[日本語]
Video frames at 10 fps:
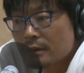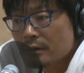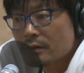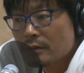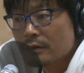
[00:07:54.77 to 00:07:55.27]

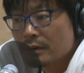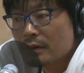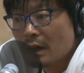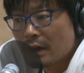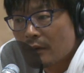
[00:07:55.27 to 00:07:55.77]
ん、
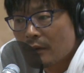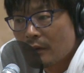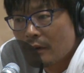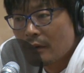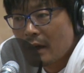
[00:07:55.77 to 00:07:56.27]
あの
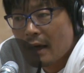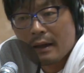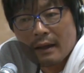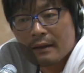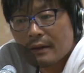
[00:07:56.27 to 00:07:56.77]
レア
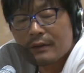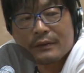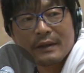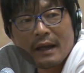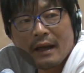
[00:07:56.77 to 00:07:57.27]
感っていう
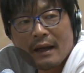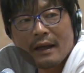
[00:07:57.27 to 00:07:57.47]
か、はい